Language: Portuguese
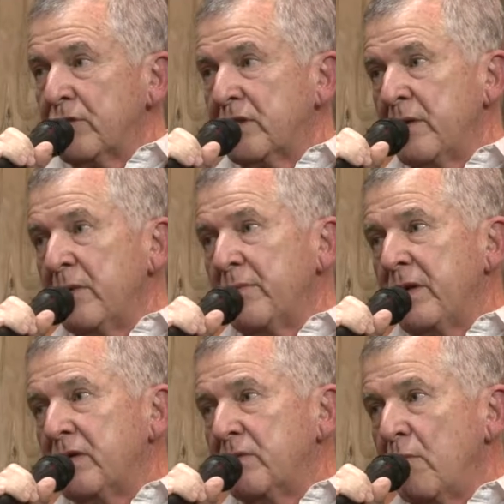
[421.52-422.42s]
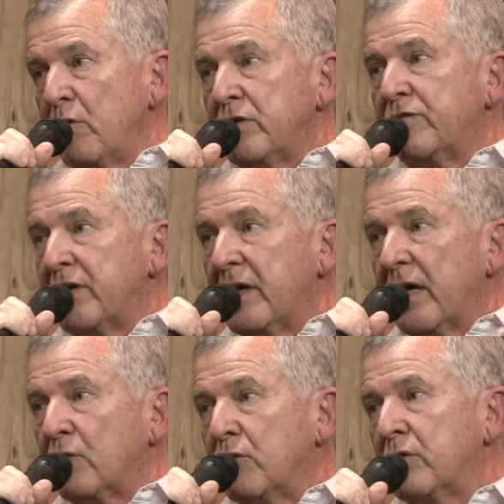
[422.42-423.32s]
extremamente
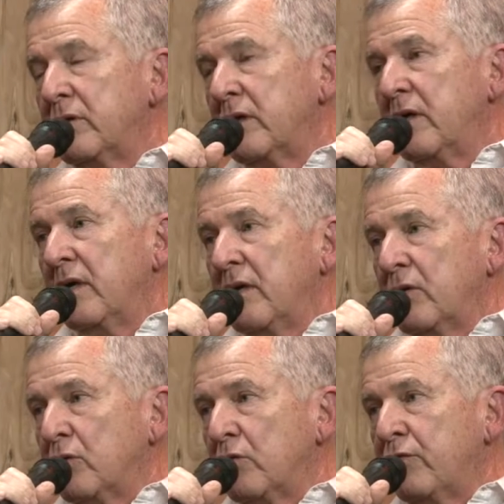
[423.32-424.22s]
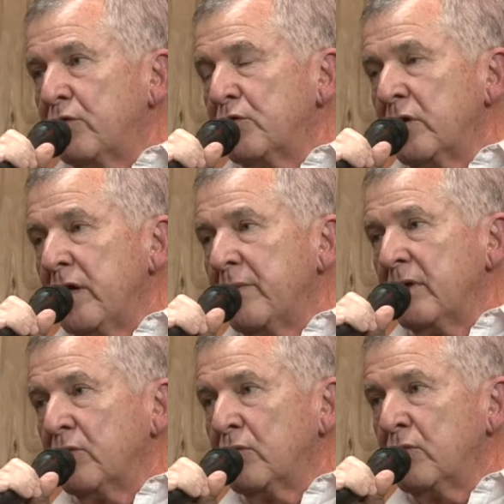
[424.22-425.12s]
modificador do
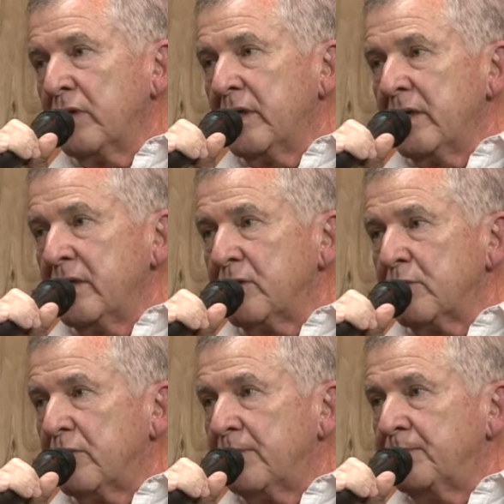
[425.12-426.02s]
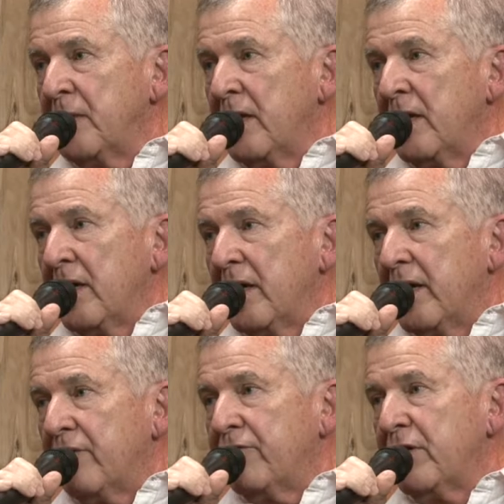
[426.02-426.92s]
funcionamento do organismo
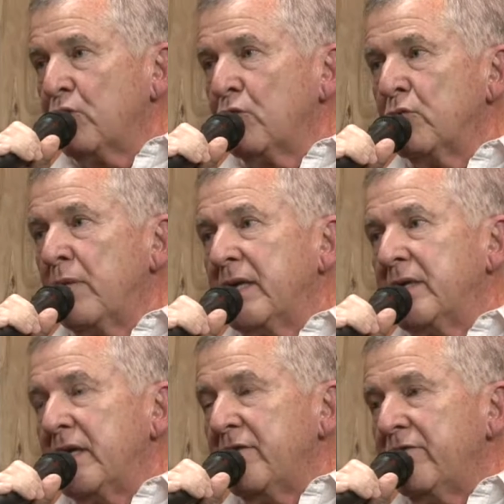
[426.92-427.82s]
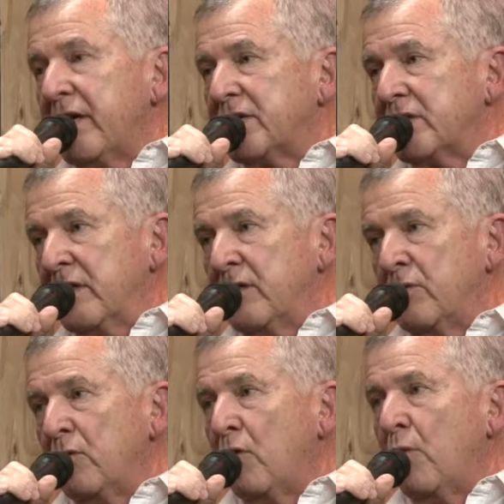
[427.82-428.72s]
é, feito uma
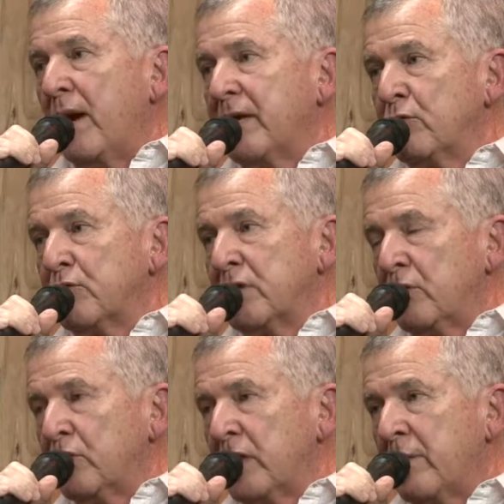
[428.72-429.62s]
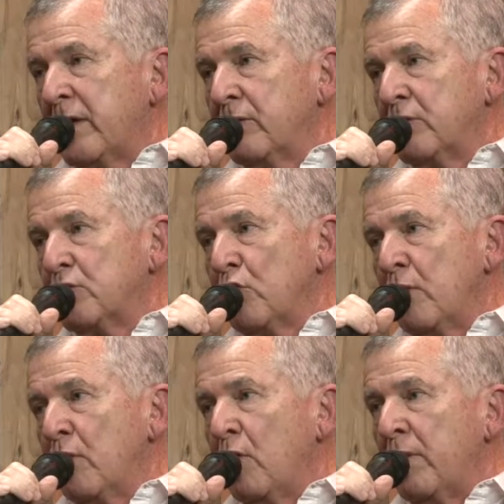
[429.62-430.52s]
derivação ou uma redução do tamanho do
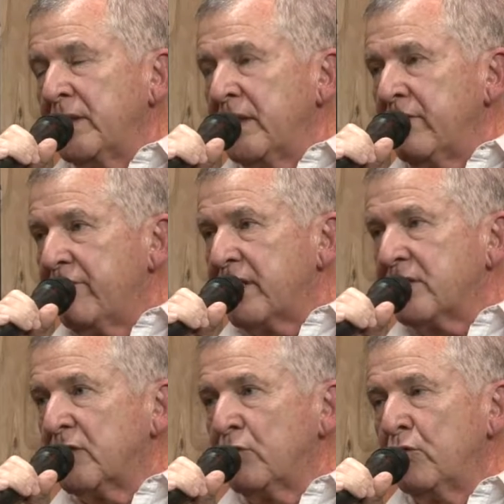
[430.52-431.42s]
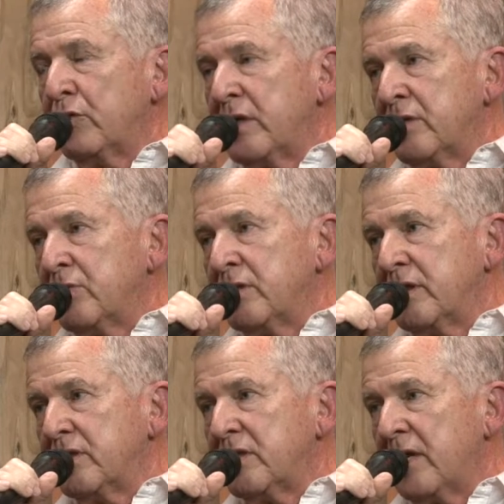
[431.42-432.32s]
estômago ou uma derivação do trânsito
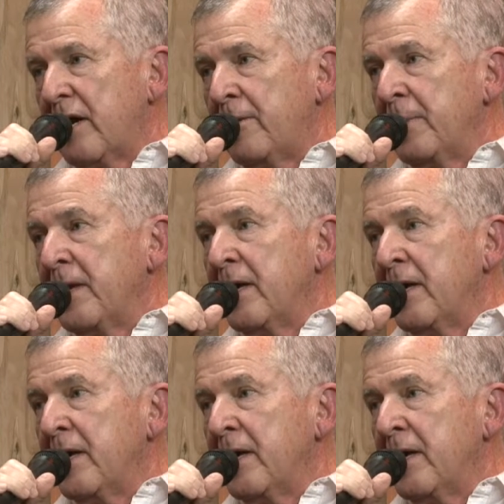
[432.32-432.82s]
intestinal